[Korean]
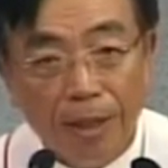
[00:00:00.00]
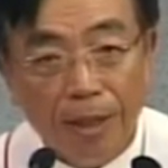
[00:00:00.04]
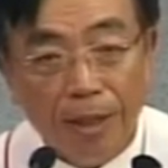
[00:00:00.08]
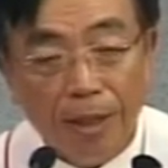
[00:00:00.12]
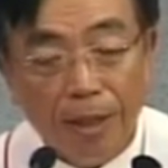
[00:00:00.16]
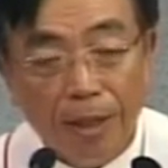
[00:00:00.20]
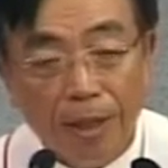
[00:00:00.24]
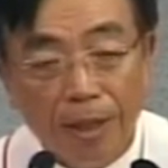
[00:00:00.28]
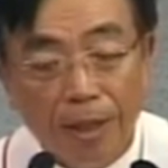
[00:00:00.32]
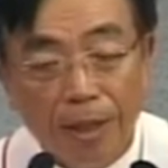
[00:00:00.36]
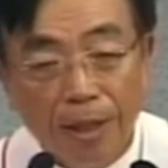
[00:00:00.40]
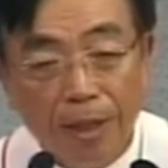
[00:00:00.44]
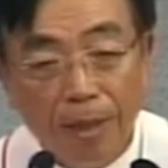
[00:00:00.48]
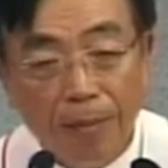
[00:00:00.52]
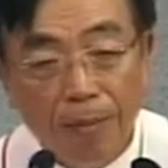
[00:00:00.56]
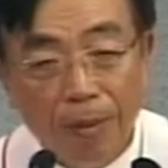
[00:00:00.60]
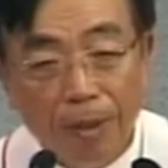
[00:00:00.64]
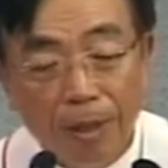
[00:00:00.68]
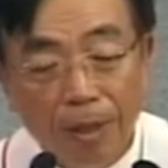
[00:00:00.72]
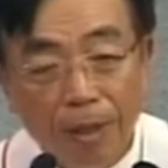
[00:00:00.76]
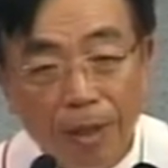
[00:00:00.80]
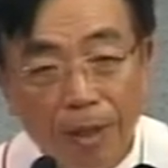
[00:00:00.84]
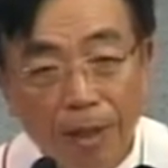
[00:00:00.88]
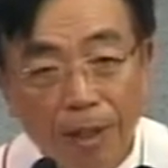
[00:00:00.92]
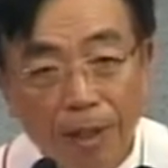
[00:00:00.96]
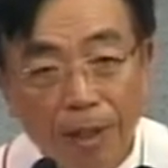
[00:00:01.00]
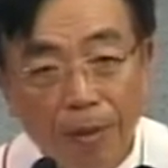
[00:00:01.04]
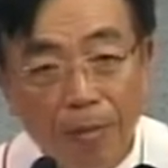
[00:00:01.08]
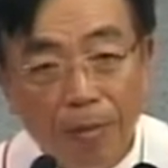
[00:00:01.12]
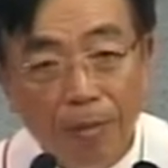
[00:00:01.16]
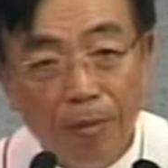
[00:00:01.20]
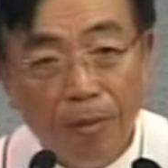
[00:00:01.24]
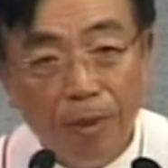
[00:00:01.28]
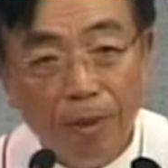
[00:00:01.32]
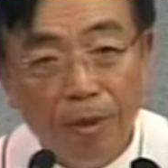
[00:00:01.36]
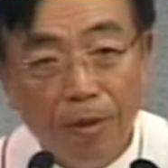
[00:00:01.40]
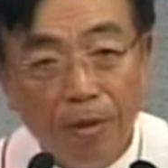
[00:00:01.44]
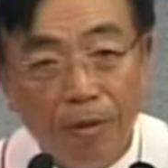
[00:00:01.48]
그러나 깊이 생각해
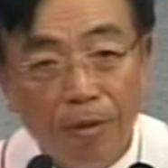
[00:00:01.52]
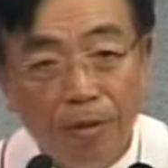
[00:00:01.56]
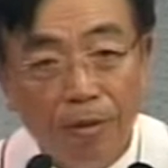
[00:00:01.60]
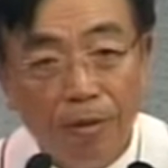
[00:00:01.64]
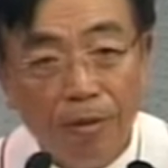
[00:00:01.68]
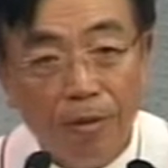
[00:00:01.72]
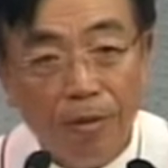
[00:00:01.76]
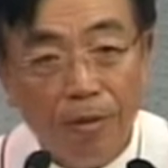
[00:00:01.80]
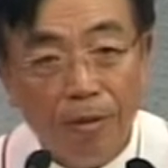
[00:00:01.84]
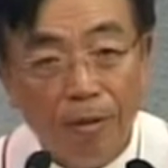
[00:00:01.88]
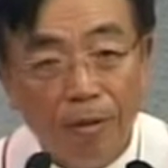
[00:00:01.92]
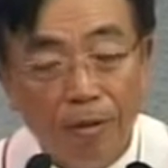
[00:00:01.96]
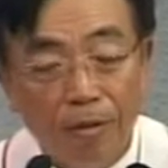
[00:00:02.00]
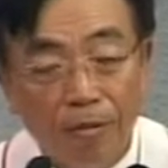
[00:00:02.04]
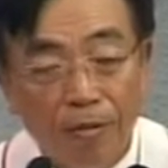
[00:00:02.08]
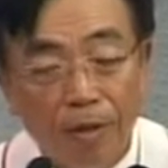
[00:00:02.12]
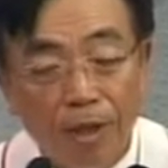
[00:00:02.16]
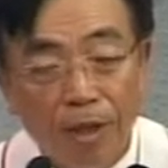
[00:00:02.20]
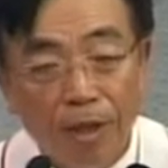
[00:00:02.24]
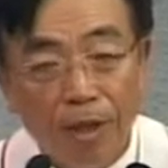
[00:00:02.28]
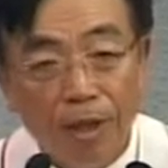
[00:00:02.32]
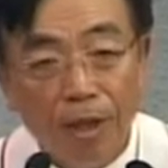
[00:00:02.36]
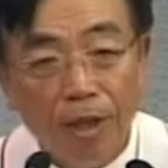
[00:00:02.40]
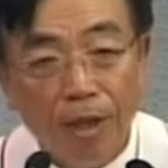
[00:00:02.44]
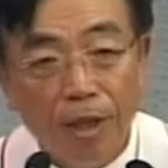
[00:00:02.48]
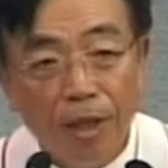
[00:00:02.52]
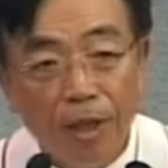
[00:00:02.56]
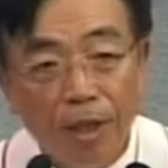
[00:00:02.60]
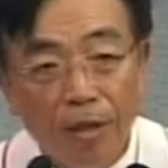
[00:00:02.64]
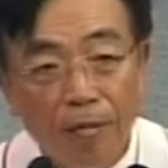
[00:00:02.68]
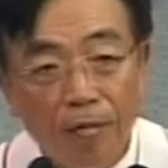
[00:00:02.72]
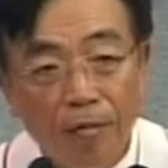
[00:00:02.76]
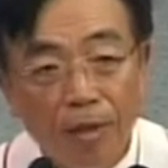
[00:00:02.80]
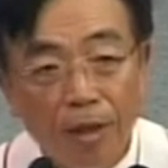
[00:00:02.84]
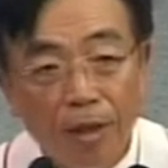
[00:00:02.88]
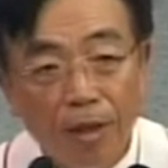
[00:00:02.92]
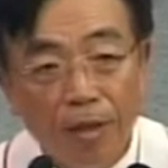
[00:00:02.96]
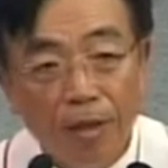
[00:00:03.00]
보면 우리
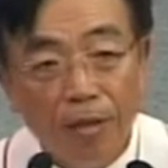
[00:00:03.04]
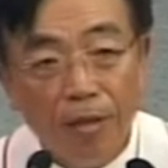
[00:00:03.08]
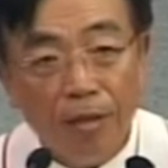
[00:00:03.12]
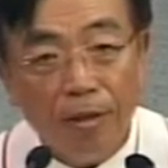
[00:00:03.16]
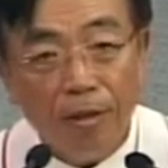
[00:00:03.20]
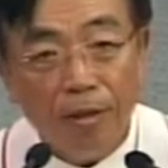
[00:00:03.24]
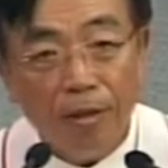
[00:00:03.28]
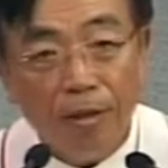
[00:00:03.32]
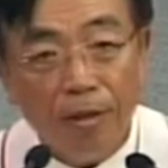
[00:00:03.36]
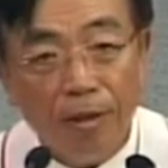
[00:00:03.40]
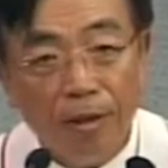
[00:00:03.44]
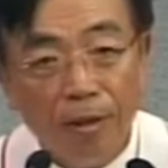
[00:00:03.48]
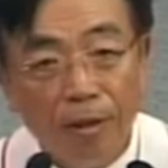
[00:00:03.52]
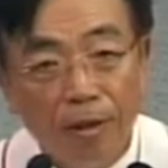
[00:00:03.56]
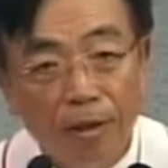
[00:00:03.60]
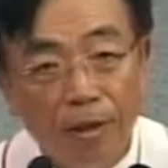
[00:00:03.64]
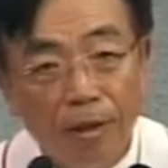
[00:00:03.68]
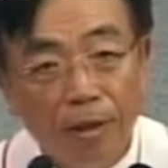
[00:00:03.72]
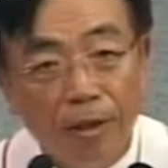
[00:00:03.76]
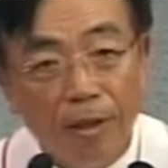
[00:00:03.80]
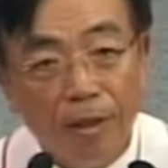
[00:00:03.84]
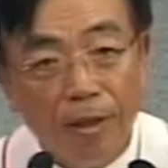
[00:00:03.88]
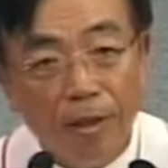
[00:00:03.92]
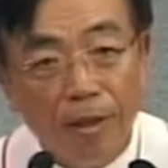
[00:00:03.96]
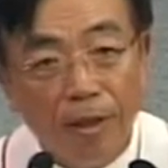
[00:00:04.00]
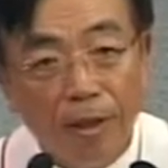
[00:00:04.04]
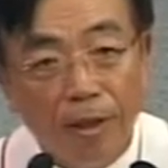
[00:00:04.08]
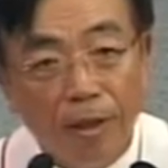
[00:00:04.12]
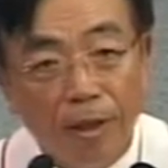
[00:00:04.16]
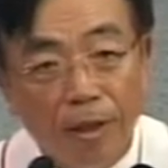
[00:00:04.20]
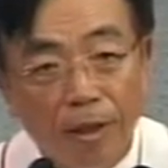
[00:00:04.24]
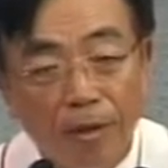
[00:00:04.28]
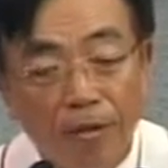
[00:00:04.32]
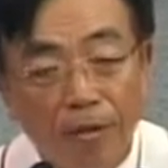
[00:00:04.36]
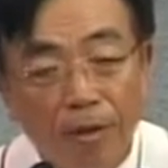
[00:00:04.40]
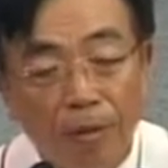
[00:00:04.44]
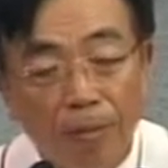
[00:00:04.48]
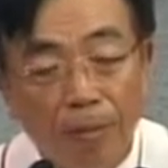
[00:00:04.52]
인생이라고 하는
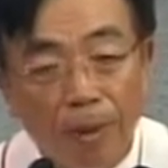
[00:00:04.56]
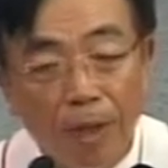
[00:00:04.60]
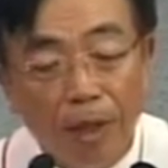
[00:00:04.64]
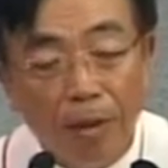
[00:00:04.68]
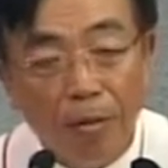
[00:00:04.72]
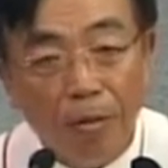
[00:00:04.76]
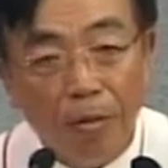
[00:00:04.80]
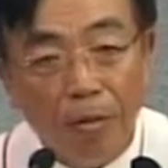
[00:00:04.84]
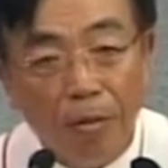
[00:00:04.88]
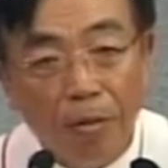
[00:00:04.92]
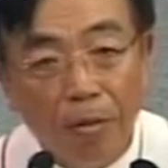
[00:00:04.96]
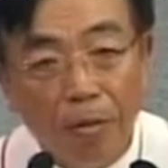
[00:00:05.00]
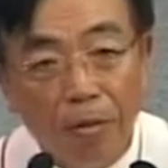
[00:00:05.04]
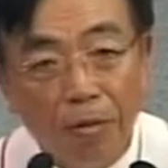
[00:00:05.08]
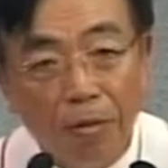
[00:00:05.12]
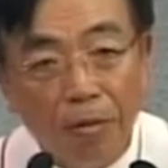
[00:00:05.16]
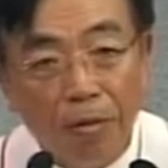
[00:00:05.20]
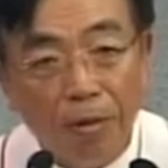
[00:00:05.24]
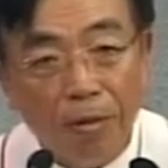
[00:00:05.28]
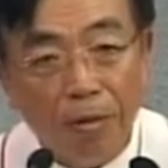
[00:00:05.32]
우리 배도